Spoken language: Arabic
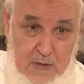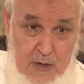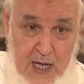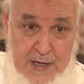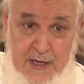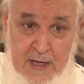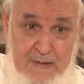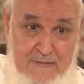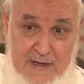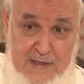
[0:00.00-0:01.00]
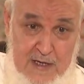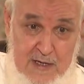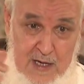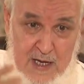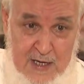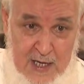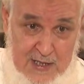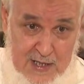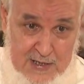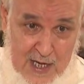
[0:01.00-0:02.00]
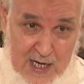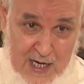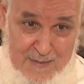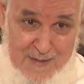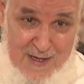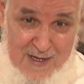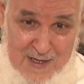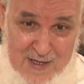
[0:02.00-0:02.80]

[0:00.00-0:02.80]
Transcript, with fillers: وأن بالفتح أن إذا تألم